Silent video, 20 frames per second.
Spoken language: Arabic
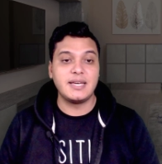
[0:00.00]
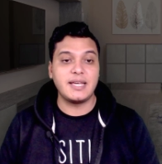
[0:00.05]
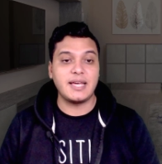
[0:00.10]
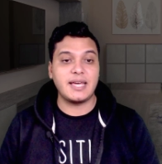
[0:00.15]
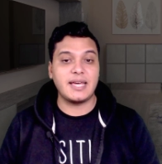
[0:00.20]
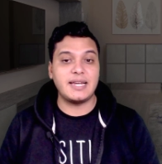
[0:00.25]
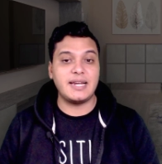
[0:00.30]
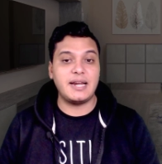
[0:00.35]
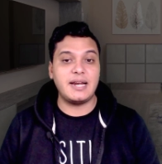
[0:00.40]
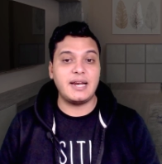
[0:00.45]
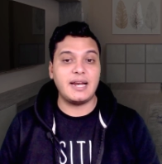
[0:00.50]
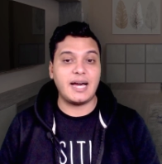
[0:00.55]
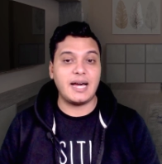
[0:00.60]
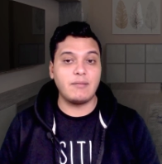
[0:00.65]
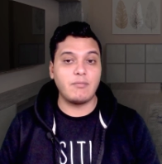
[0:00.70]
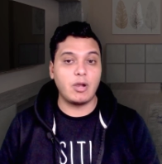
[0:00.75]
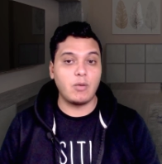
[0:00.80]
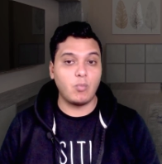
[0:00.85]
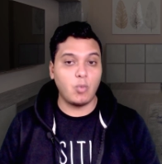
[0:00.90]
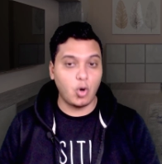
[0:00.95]
خلال
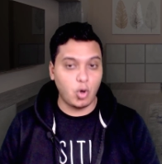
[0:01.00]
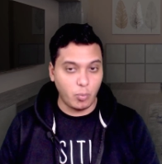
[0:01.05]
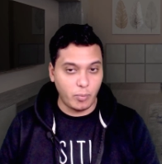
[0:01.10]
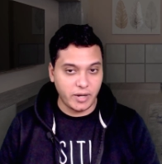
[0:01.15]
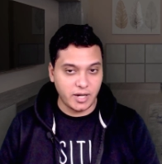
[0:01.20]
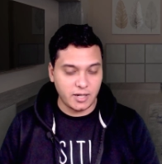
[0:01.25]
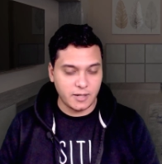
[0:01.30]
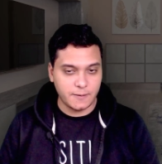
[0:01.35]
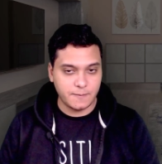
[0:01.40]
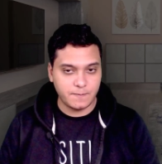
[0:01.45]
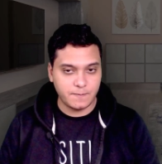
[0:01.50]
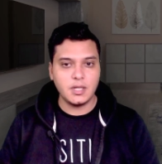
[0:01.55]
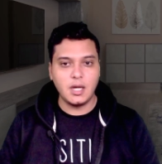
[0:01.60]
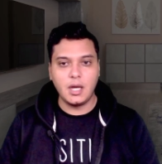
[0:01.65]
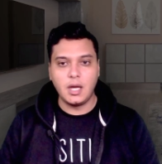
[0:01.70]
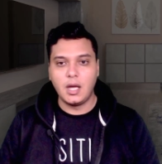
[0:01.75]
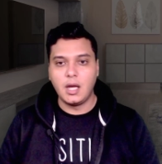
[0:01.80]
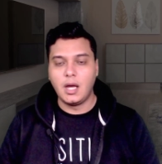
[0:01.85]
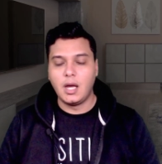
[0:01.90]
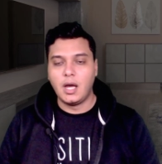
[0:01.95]
العام المقبل
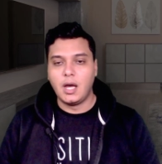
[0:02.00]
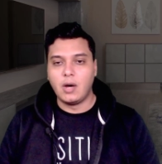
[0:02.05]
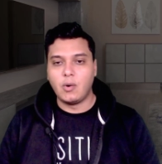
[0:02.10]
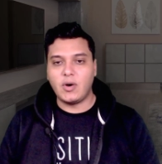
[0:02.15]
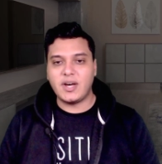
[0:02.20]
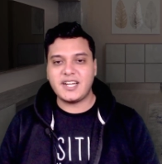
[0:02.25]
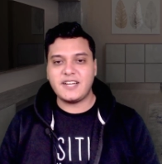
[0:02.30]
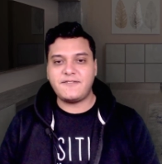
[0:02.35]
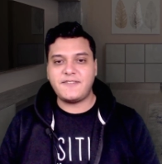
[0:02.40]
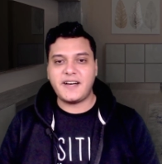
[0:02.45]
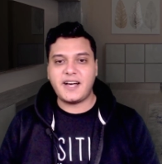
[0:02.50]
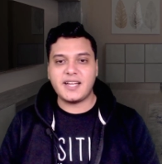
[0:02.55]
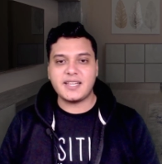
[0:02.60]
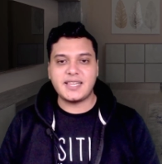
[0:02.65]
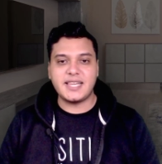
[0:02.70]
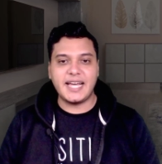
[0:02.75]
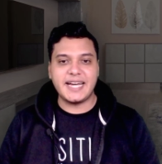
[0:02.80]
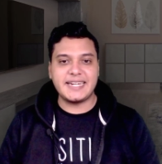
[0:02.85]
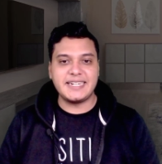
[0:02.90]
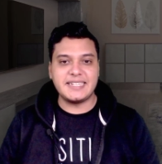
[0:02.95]

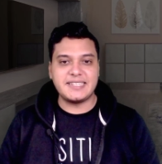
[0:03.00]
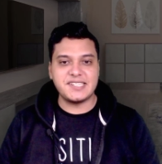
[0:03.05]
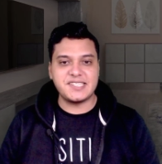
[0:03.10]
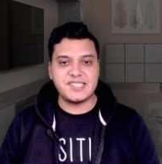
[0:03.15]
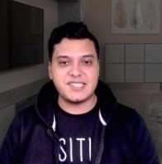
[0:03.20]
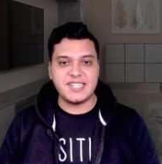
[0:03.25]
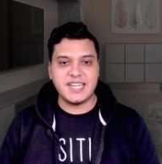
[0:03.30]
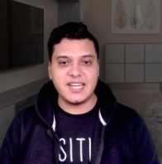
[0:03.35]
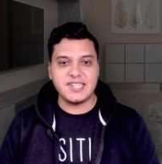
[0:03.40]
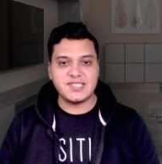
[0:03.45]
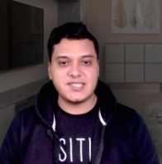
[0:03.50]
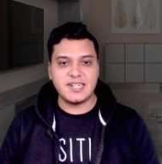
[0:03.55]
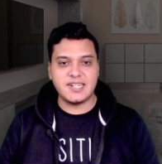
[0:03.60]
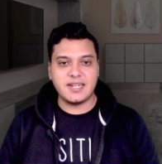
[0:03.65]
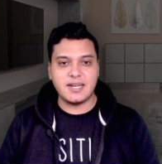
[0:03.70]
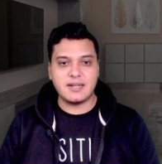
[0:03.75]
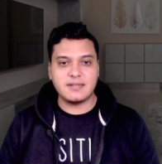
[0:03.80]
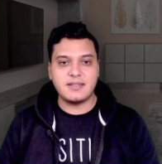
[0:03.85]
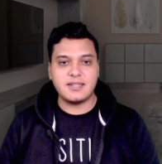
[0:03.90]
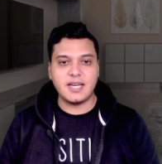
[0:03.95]
ورفعت لجنة السياسة
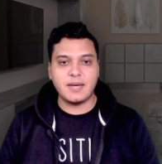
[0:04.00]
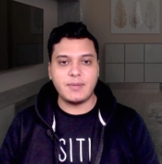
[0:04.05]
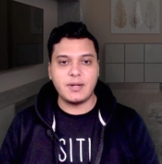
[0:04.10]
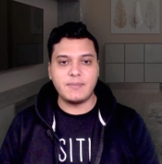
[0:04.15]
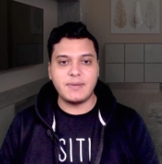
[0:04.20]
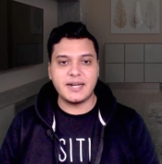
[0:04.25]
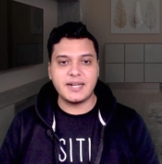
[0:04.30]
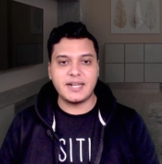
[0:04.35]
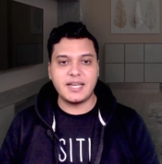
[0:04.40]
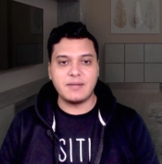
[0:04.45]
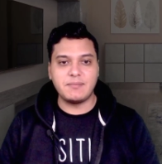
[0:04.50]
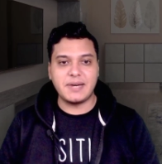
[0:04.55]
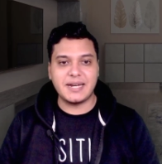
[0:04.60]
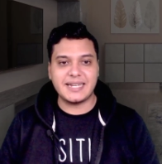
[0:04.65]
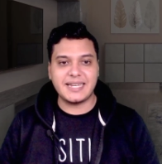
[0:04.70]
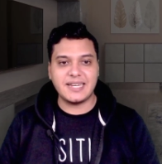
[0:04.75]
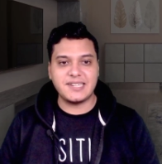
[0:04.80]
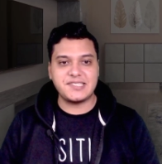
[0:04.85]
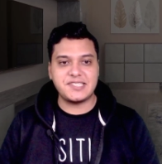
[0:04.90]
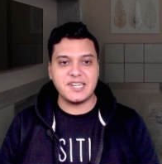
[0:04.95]
النقدية بالبنك
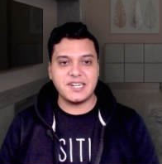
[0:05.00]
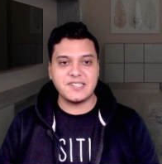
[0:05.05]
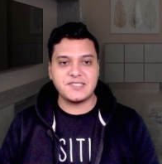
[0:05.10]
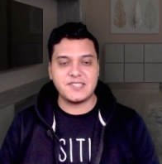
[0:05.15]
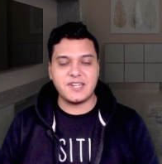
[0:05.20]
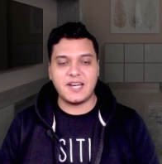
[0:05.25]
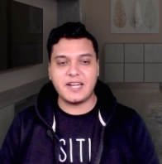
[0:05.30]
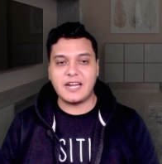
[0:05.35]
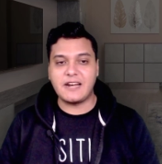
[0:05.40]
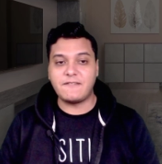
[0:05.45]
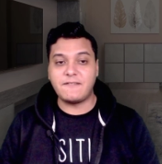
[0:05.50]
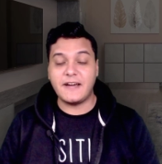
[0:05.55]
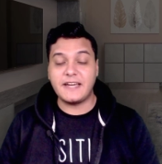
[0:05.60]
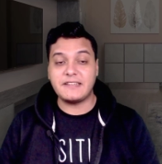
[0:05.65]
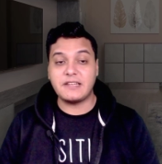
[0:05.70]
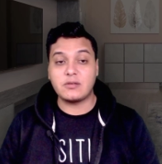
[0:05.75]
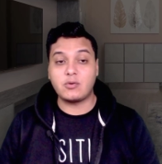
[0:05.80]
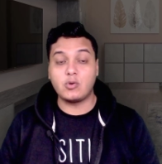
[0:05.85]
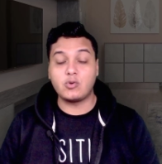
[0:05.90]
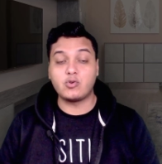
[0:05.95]
المركزي أسعار
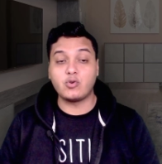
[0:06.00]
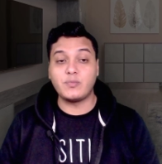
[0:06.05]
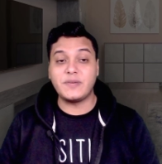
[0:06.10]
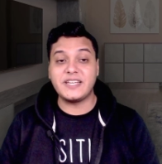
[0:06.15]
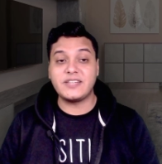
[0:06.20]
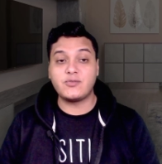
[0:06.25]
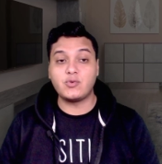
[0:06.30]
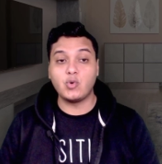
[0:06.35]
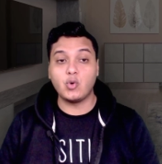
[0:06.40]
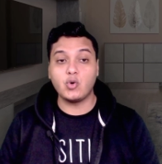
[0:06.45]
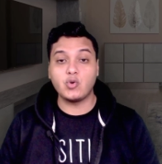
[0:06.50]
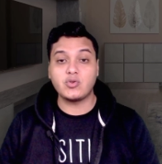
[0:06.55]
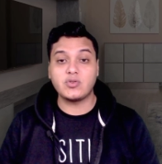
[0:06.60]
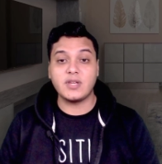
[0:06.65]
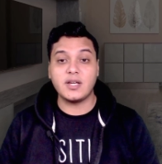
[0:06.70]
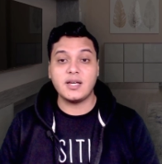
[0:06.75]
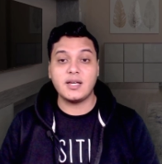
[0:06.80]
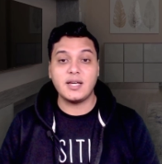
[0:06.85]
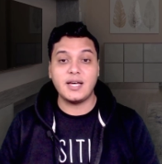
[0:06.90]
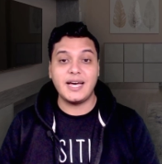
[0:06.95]
الفايدة 300
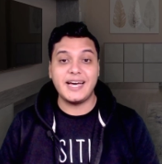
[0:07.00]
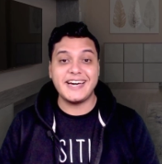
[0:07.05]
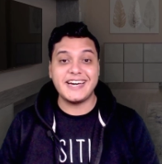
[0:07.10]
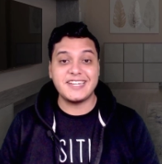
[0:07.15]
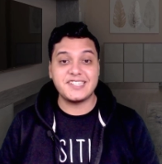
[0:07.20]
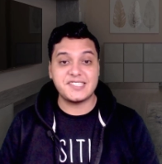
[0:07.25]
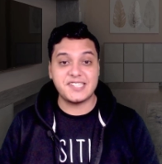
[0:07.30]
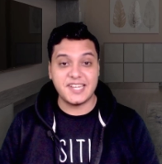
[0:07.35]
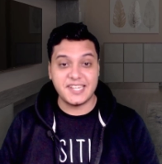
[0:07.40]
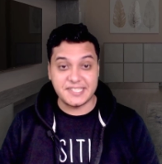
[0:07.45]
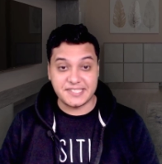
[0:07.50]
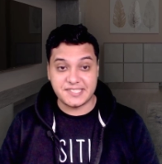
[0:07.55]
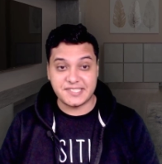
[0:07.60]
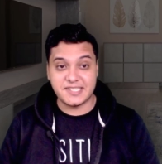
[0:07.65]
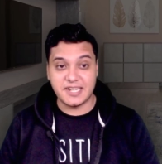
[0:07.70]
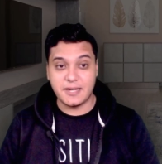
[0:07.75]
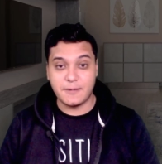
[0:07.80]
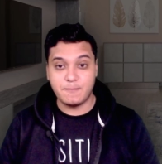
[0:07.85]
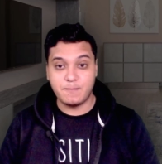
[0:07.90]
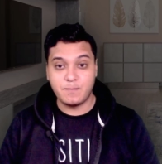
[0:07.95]
نقطة
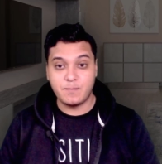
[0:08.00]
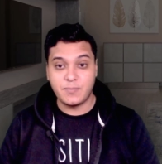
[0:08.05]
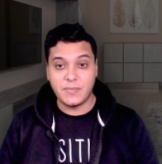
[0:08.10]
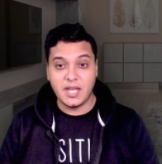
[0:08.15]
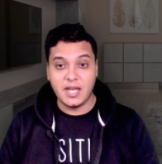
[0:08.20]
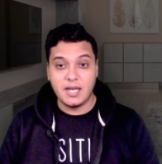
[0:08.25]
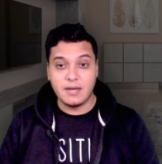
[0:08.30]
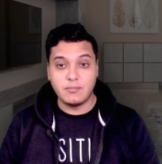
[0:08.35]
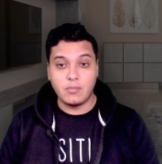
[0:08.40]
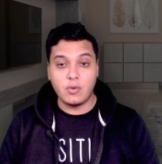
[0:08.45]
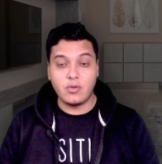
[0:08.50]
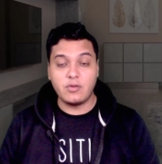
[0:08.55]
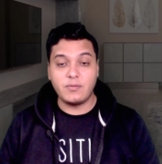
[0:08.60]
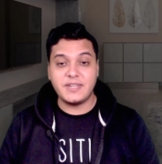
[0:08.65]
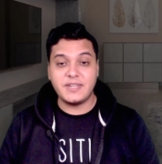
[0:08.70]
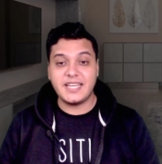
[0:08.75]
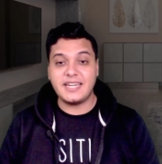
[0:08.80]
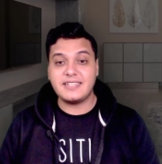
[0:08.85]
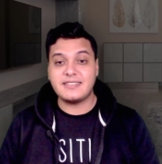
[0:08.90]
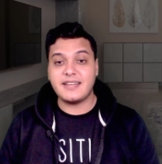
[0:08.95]
أساس منذ
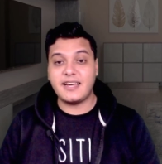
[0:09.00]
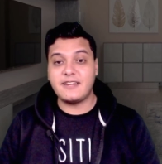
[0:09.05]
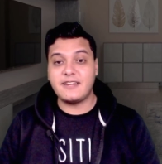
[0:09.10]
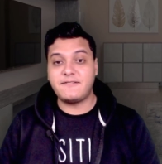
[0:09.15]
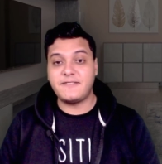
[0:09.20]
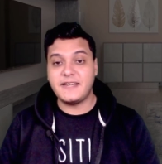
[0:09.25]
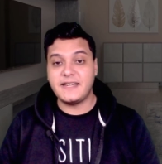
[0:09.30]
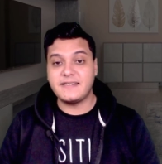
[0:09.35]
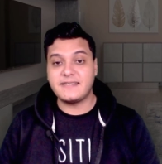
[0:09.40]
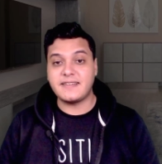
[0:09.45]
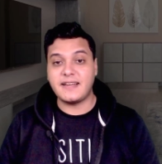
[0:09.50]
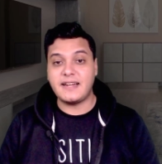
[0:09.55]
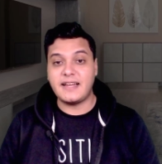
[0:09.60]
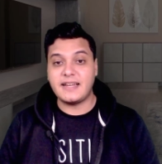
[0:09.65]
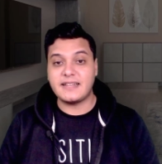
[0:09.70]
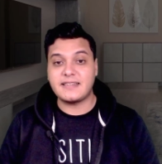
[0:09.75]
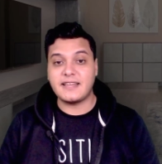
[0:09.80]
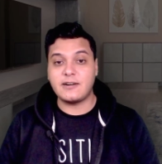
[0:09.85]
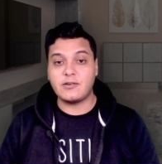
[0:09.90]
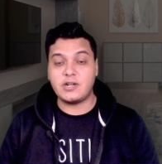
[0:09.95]
بداية
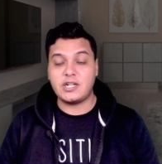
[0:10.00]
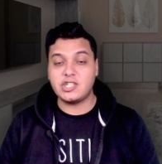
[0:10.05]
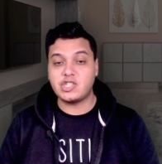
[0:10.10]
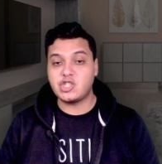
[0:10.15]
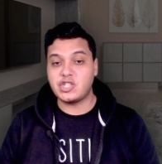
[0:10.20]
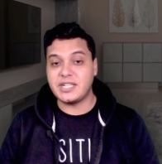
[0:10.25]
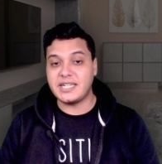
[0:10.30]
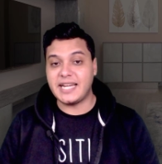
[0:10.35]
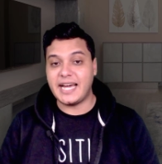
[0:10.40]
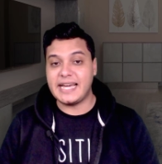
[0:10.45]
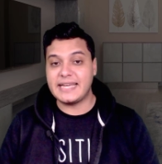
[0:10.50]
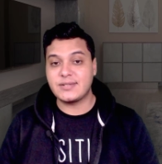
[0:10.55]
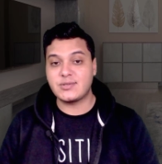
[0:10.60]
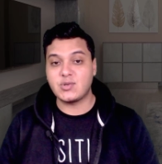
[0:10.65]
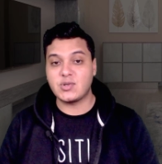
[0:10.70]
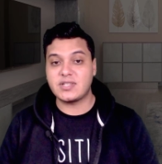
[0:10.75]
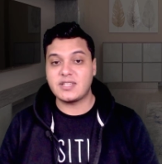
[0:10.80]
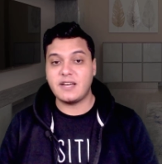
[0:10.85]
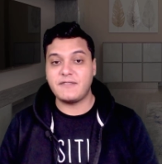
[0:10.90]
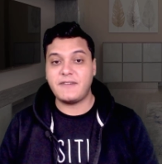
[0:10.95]
2023
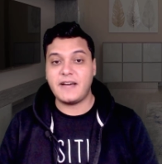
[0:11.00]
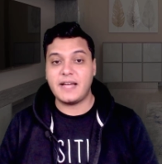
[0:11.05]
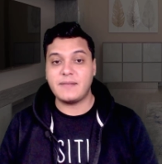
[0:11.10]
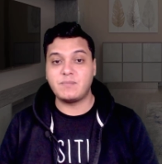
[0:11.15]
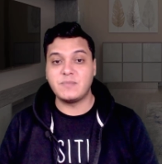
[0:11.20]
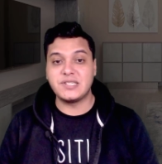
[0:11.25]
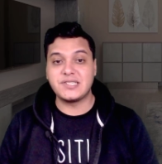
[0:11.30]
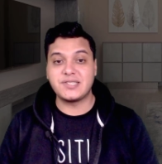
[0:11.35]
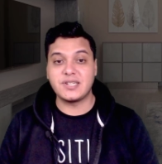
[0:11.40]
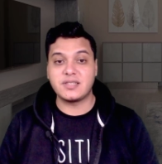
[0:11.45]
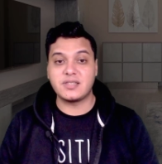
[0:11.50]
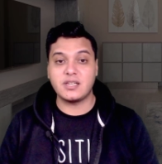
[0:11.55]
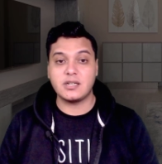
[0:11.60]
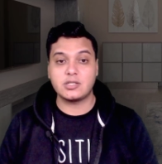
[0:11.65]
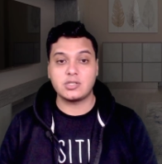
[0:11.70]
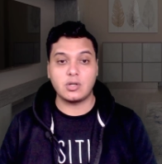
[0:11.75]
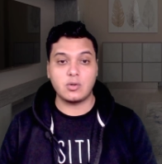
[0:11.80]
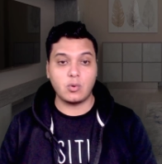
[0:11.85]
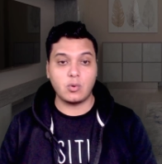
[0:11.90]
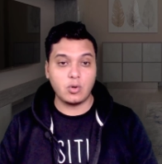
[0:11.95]
حيث ارتفعت من
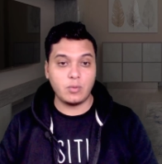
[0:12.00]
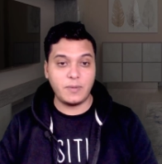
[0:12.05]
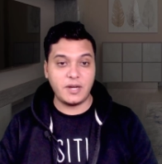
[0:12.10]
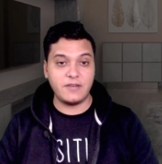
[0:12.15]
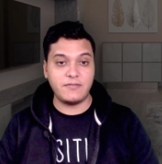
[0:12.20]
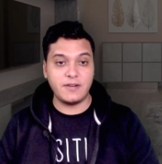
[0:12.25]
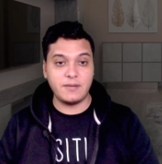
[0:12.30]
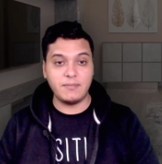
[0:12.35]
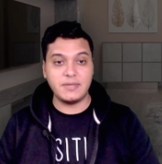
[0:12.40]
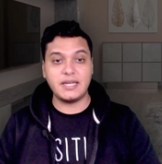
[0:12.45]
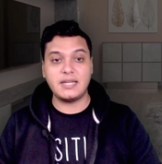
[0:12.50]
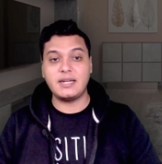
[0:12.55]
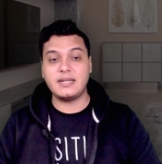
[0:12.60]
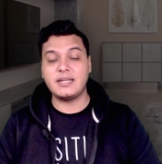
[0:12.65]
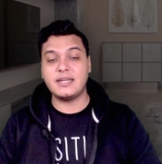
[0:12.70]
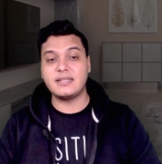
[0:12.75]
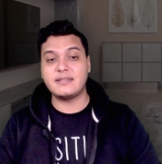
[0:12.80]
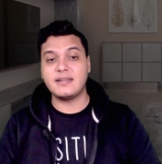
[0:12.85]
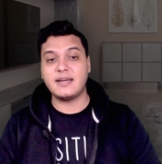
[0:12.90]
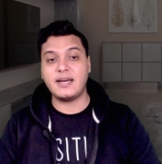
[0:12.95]
16.4%
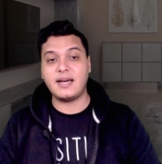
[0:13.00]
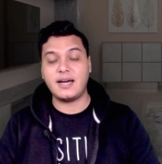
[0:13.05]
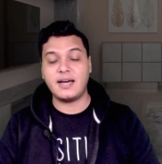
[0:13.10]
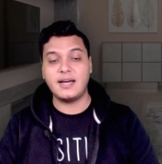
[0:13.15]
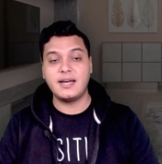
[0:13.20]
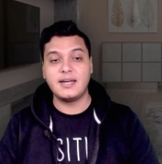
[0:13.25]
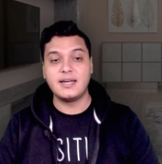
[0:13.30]
للإيداع